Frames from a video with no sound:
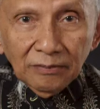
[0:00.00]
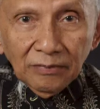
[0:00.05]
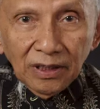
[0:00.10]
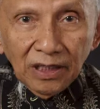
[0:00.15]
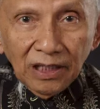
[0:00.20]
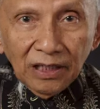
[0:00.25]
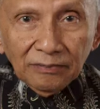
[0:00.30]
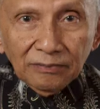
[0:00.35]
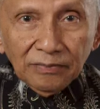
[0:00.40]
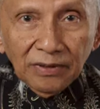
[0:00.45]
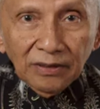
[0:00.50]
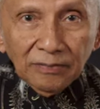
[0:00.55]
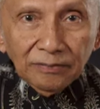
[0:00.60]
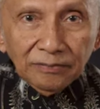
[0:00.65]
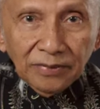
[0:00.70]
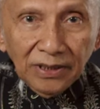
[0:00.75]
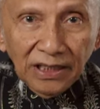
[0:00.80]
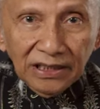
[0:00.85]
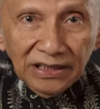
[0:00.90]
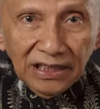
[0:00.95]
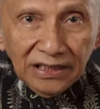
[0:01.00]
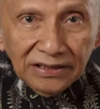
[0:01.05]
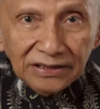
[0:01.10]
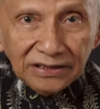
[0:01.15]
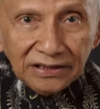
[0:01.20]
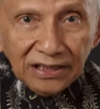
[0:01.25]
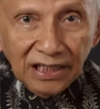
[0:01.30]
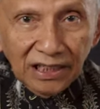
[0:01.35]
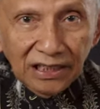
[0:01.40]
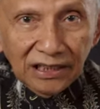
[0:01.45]
mengapa banyak
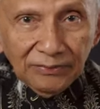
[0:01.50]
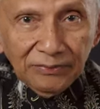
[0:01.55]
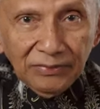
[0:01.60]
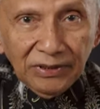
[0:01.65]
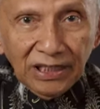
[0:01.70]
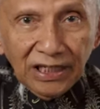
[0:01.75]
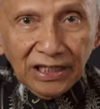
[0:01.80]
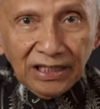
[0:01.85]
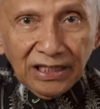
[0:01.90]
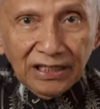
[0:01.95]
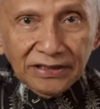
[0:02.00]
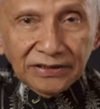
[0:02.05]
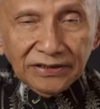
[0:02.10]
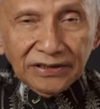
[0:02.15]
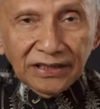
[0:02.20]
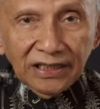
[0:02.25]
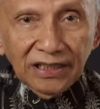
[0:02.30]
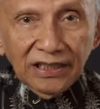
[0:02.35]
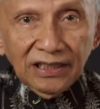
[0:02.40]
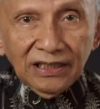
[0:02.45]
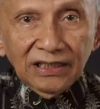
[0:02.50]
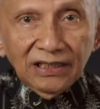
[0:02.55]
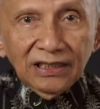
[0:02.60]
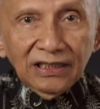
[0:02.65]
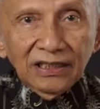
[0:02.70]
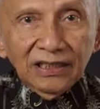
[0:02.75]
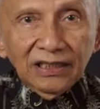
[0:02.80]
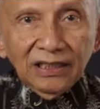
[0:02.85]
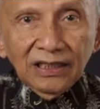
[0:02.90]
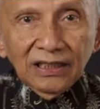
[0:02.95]
sekali pihak asing
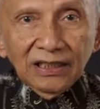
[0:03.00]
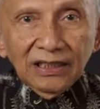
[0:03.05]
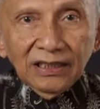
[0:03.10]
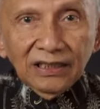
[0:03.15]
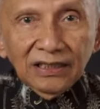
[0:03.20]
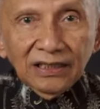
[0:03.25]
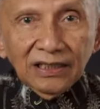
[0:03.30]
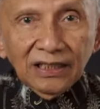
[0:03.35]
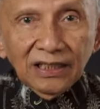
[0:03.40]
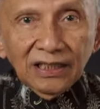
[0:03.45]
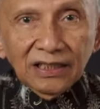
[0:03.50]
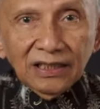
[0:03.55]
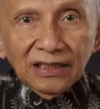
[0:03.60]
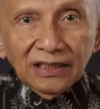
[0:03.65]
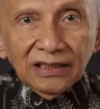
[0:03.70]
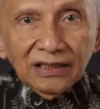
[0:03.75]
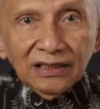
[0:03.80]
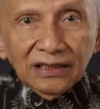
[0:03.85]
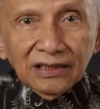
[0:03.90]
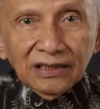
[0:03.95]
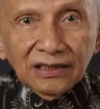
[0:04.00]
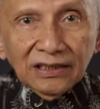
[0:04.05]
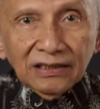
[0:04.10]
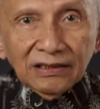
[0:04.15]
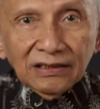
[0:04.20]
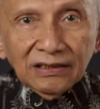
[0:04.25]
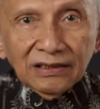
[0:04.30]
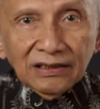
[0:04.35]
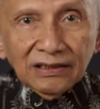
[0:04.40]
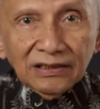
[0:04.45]
yang
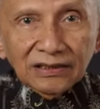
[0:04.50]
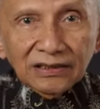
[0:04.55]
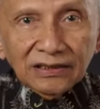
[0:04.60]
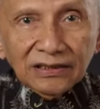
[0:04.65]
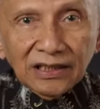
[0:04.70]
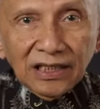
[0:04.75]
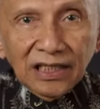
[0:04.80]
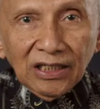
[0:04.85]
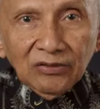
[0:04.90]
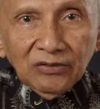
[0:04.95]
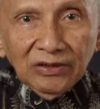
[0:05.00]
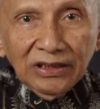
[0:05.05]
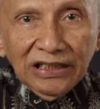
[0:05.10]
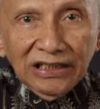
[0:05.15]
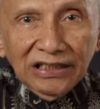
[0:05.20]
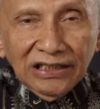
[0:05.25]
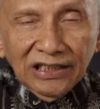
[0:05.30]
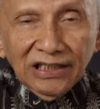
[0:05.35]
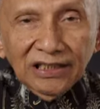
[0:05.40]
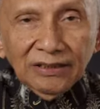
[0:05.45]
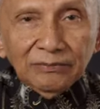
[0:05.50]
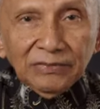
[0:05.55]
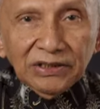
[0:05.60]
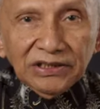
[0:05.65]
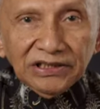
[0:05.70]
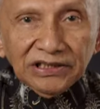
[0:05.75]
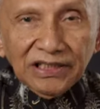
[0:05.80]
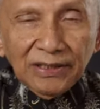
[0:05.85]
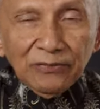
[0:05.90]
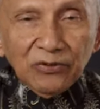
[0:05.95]
eh, selalu ingin
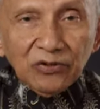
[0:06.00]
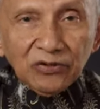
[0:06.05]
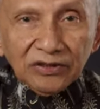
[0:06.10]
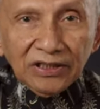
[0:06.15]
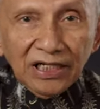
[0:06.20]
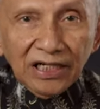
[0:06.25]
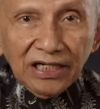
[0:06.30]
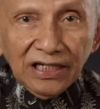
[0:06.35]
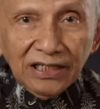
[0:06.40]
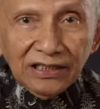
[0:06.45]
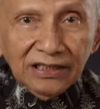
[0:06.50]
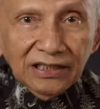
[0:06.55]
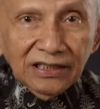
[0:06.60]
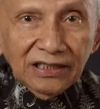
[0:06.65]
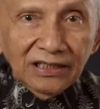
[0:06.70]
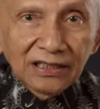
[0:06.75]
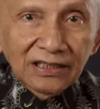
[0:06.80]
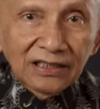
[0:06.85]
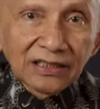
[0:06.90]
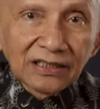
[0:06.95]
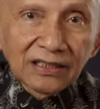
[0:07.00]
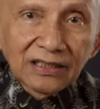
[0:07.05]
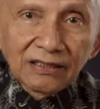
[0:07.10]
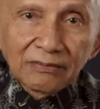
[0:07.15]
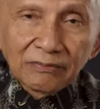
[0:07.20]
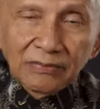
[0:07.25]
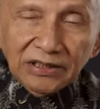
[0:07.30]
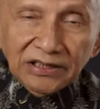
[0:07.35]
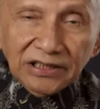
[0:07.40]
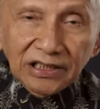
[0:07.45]
mencampur tangani
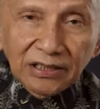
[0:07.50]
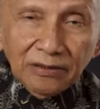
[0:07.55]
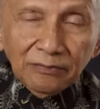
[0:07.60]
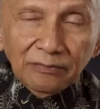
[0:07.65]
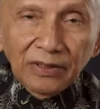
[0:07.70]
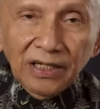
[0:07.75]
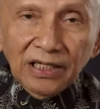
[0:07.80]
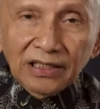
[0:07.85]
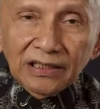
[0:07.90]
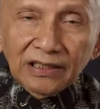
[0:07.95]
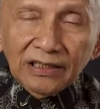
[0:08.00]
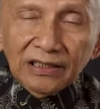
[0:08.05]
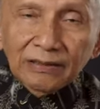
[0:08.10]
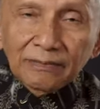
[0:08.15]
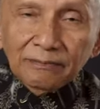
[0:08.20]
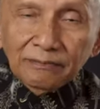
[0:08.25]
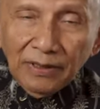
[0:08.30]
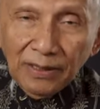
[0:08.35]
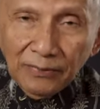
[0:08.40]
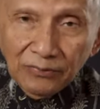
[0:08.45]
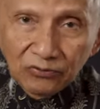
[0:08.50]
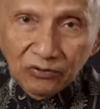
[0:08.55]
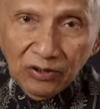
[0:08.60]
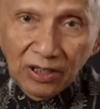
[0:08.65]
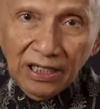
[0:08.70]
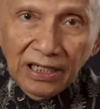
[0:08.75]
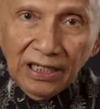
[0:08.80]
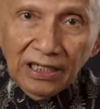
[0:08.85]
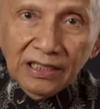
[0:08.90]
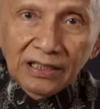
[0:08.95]
masa depan
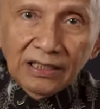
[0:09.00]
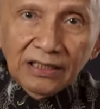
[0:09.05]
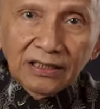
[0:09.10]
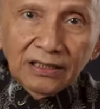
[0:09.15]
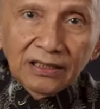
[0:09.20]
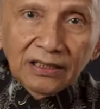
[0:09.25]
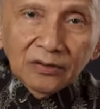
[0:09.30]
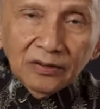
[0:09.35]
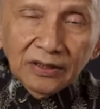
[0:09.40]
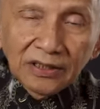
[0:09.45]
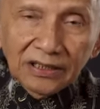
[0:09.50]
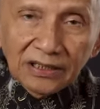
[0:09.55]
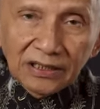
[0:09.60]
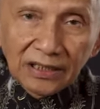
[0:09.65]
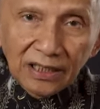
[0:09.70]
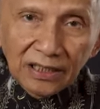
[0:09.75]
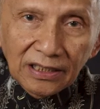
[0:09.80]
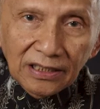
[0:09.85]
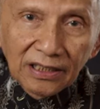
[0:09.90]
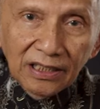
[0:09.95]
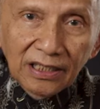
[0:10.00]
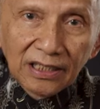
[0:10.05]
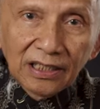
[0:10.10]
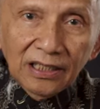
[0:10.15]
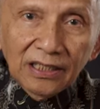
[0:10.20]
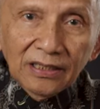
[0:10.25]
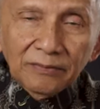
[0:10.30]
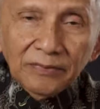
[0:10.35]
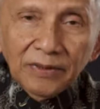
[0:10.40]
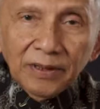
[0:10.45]
Papua oleh
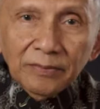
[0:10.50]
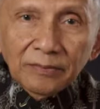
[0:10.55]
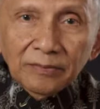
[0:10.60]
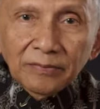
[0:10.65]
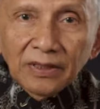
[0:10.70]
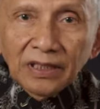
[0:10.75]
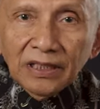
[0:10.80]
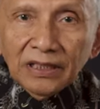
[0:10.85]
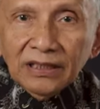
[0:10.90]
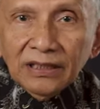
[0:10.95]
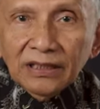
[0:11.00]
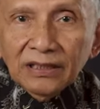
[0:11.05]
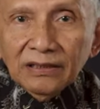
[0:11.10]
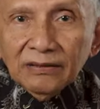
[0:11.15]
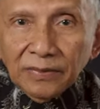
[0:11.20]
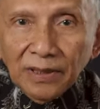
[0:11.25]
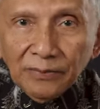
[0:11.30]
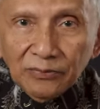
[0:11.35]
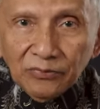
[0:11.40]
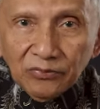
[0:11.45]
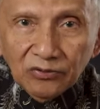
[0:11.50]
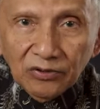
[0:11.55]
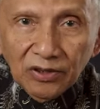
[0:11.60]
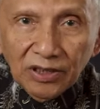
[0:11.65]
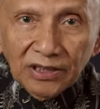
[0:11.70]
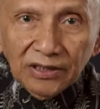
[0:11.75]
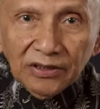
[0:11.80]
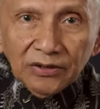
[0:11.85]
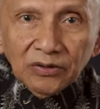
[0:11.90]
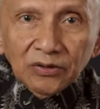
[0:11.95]
karena memang
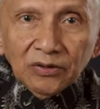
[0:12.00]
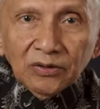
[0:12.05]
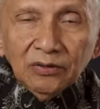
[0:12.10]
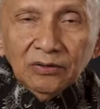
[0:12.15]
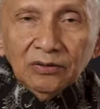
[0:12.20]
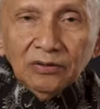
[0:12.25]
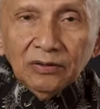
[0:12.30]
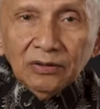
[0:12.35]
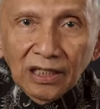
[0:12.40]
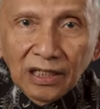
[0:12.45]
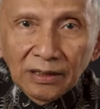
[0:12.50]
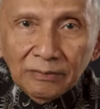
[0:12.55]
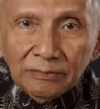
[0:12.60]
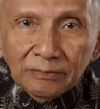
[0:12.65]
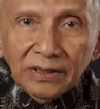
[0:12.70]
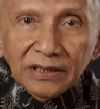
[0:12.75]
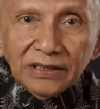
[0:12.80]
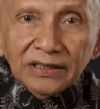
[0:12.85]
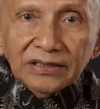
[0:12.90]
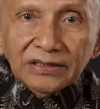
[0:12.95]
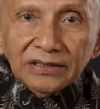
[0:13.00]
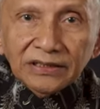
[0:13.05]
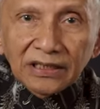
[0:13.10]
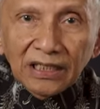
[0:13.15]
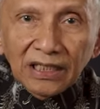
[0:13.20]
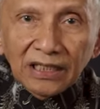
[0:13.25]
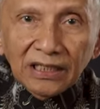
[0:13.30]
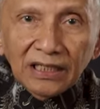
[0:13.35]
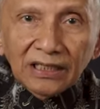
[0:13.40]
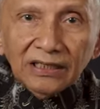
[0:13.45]
Papua itu amat
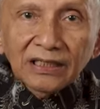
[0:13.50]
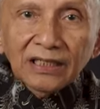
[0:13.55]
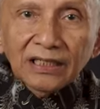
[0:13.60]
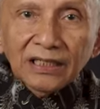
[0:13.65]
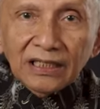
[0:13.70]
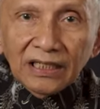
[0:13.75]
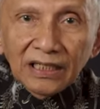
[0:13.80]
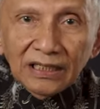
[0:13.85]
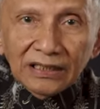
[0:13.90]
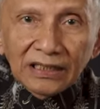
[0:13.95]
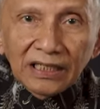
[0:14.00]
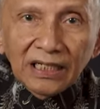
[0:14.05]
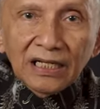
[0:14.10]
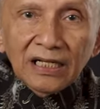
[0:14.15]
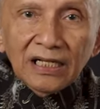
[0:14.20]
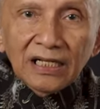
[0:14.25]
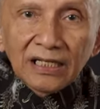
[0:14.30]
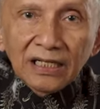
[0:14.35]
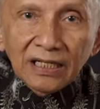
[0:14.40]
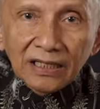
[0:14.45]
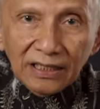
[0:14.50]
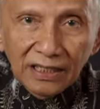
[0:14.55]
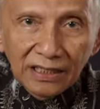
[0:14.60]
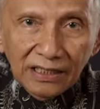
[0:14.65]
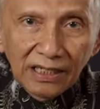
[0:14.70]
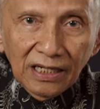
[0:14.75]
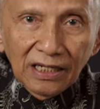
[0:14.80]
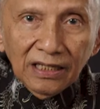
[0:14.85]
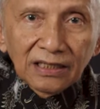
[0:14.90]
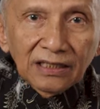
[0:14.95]
sangat kaya
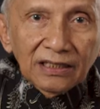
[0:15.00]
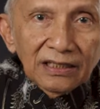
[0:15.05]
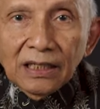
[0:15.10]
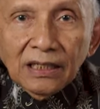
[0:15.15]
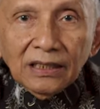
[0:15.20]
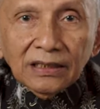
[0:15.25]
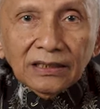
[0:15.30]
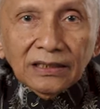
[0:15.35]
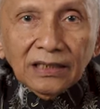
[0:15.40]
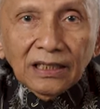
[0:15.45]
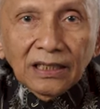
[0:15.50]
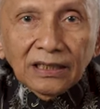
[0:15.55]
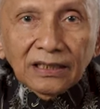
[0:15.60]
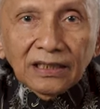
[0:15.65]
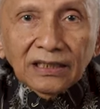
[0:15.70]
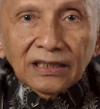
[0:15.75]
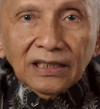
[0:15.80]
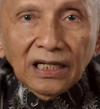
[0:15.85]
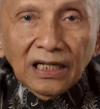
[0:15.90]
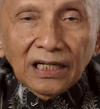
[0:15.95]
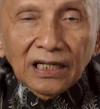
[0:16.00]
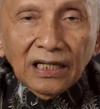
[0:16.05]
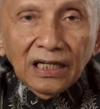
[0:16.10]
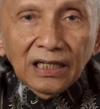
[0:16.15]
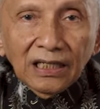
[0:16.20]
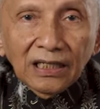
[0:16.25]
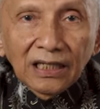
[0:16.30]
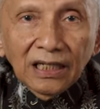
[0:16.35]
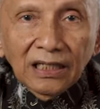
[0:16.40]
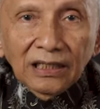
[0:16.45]
raya. Ada
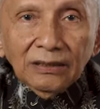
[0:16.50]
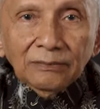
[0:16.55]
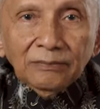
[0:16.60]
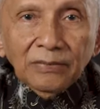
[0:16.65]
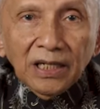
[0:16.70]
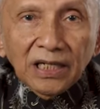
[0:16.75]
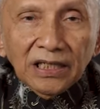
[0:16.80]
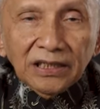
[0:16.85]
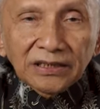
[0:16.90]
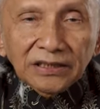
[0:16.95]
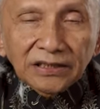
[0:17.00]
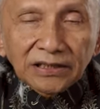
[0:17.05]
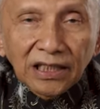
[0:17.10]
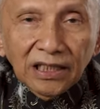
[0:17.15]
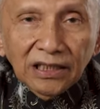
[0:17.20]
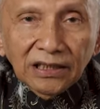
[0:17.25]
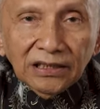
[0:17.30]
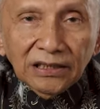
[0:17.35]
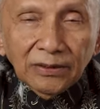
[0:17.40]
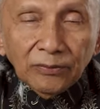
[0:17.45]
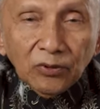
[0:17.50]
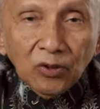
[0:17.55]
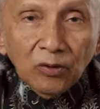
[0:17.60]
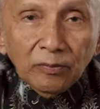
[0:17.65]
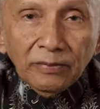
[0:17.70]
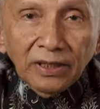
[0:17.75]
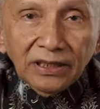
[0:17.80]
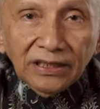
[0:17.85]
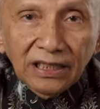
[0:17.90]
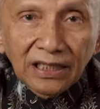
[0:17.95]
kegagalan barisan
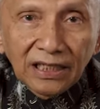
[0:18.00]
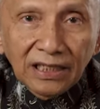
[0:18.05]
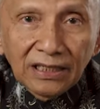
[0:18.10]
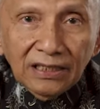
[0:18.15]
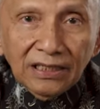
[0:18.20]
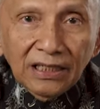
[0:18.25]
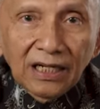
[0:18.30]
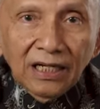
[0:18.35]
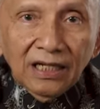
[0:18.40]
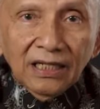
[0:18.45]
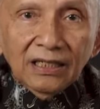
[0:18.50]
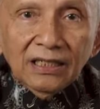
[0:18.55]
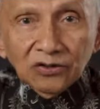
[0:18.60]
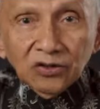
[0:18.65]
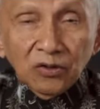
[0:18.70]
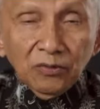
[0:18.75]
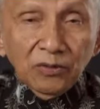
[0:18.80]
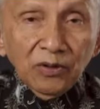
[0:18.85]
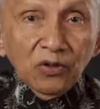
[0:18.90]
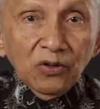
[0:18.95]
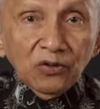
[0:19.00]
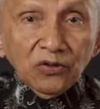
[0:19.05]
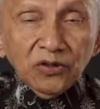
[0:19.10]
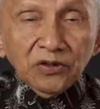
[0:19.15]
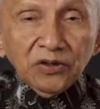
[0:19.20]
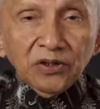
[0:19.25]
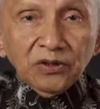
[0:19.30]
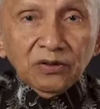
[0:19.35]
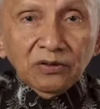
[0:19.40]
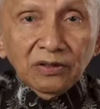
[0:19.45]
diplomatik kita. Otonomi
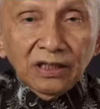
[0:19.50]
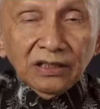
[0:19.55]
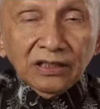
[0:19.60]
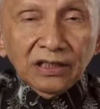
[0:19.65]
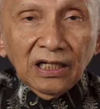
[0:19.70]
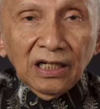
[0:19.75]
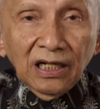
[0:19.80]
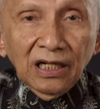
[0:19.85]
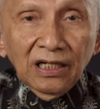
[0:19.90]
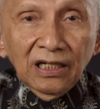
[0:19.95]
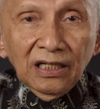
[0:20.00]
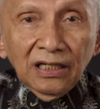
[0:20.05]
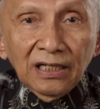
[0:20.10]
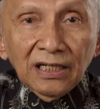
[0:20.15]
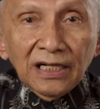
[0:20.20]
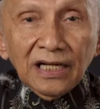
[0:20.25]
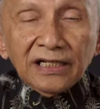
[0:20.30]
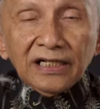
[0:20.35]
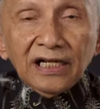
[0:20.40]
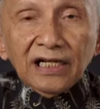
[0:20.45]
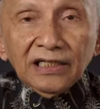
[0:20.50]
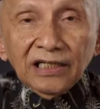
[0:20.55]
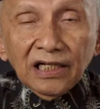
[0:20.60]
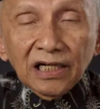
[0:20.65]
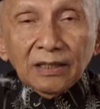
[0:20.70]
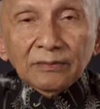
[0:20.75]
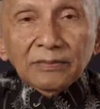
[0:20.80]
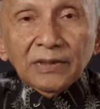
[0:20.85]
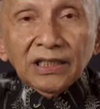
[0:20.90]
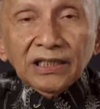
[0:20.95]
khusus itu adalah
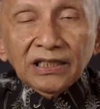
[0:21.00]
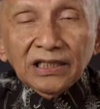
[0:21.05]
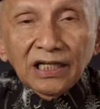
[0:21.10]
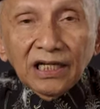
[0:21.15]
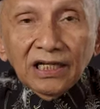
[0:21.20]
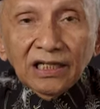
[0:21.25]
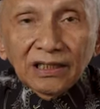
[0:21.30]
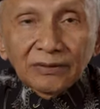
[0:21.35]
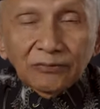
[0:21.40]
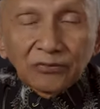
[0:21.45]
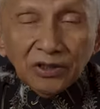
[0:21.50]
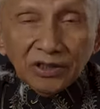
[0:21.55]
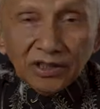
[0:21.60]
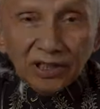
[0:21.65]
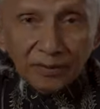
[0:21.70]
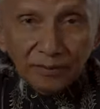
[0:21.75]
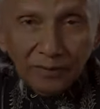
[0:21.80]
keranda kematian buat